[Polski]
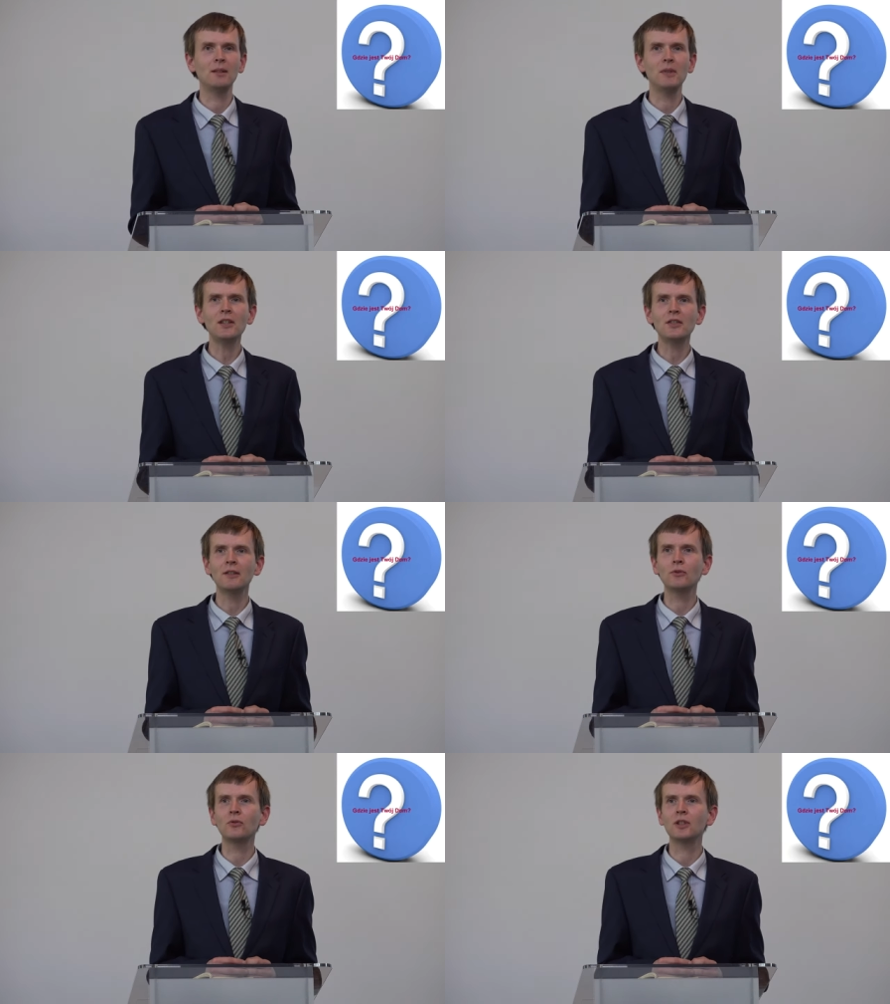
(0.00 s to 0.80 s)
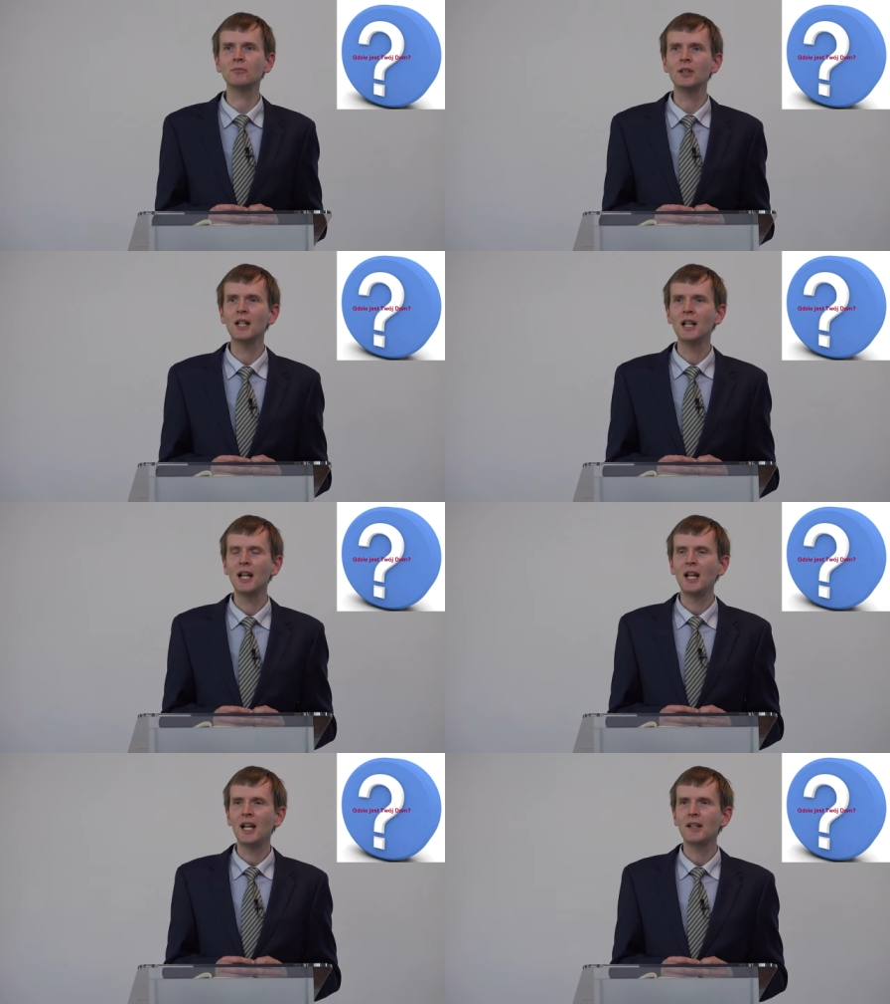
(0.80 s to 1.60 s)
i miejsce, w którym
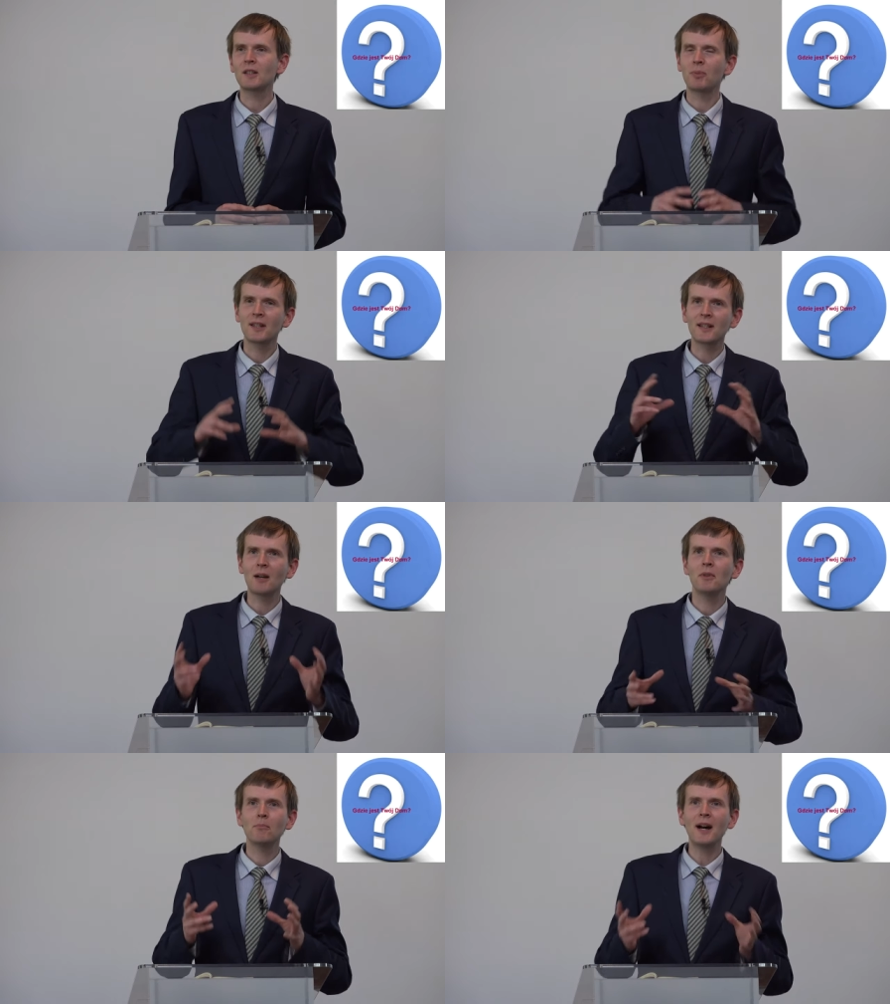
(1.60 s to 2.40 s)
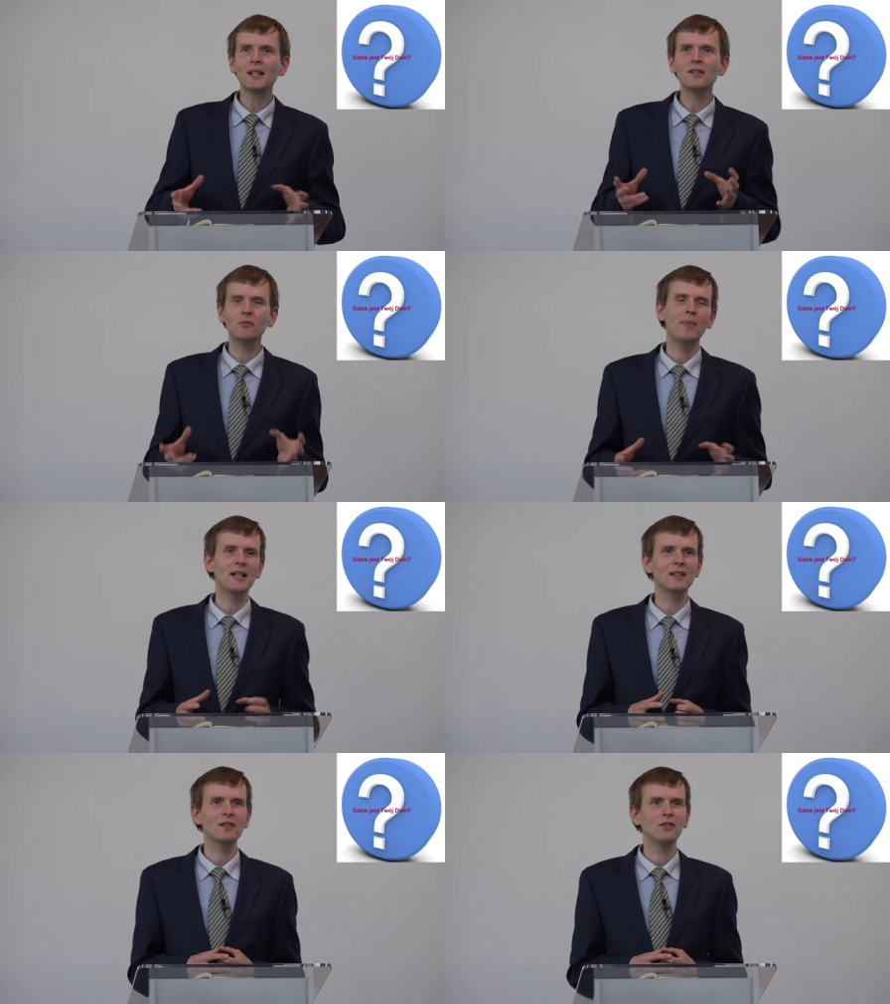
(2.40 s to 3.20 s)
spędzamy bardzo,
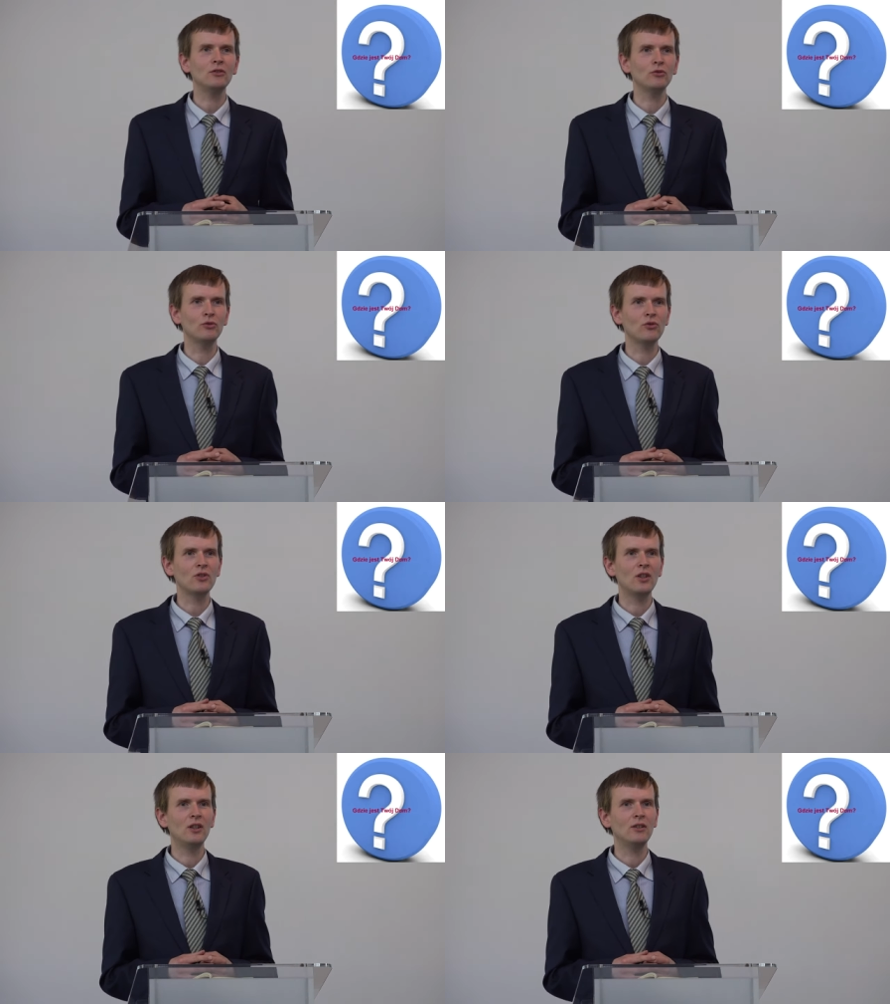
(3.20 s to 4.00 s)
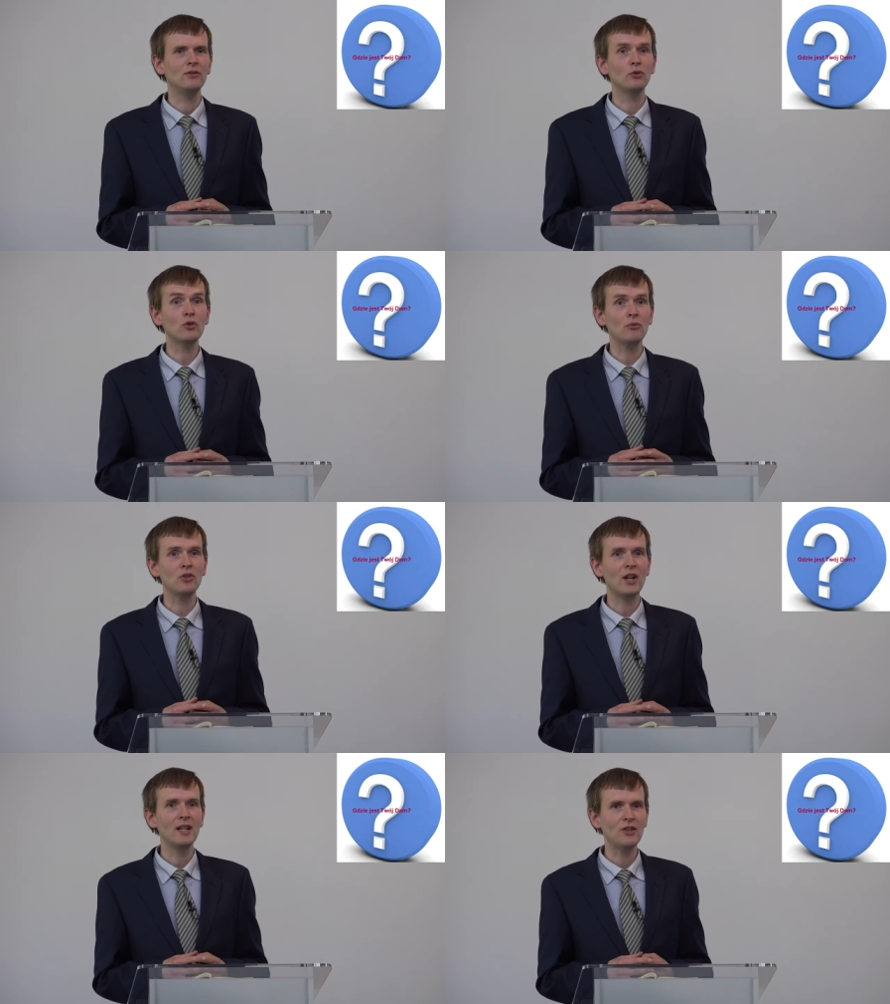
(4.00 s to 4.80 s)
bardzo dużo, dużą
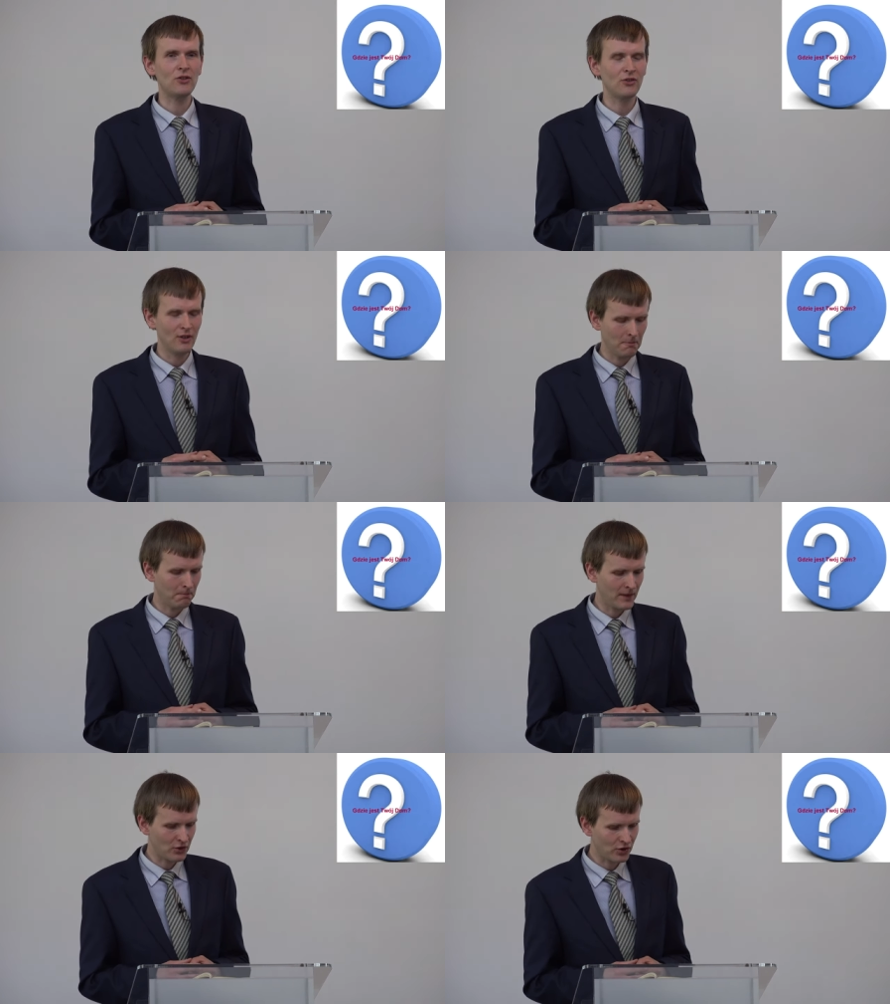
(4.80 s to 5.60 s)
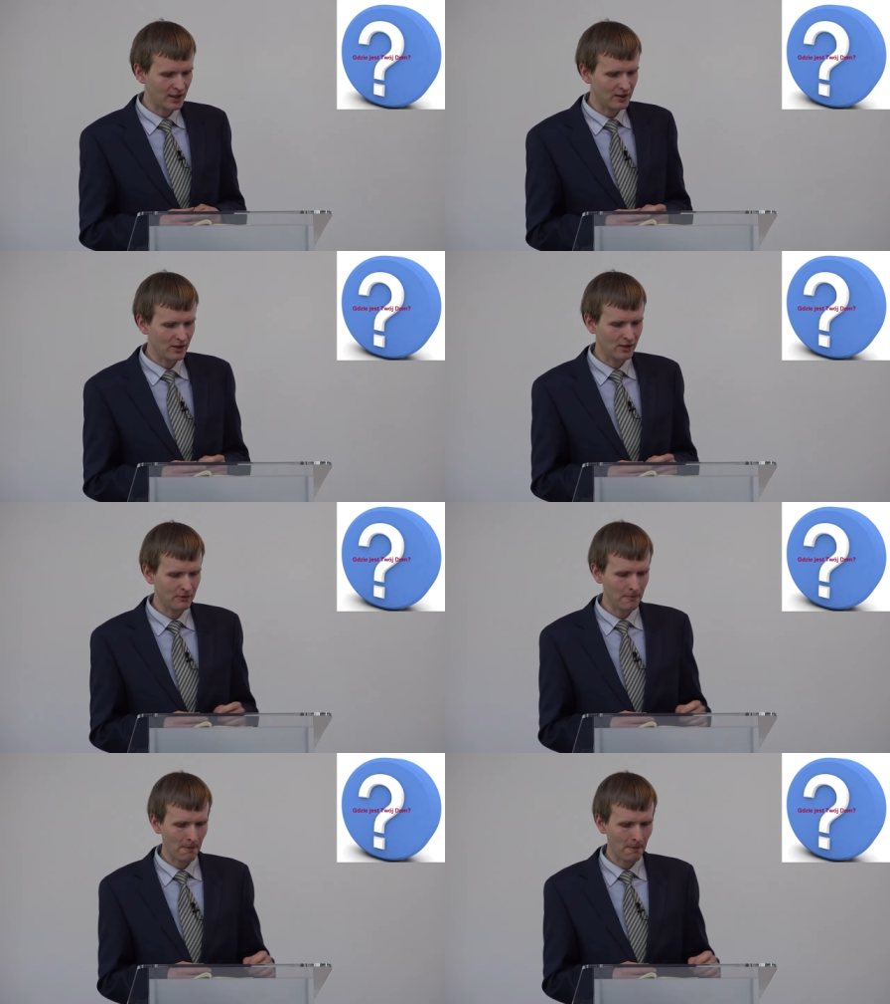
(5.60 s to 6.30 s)
część naszego